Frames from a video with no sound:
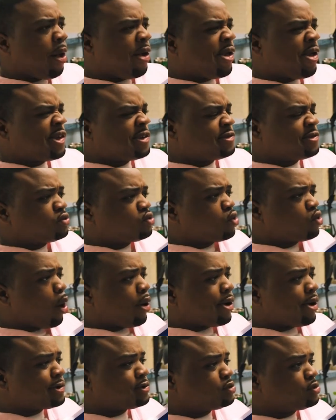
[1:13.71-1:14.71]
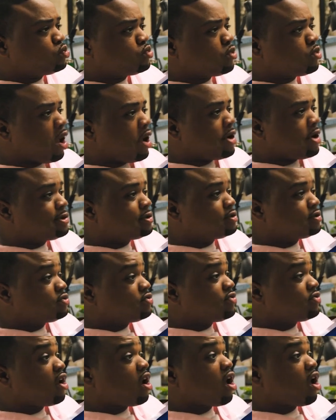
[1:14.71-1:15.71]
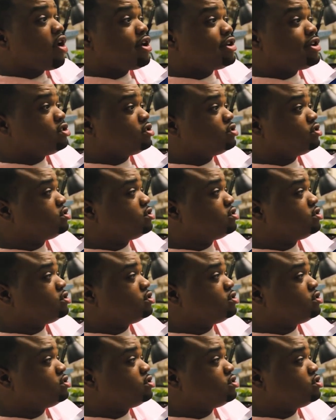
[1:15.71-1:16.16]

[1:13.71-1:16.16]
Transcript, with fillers: phòng làm việc, chốc lát khiến cho nhân viên bảo vệ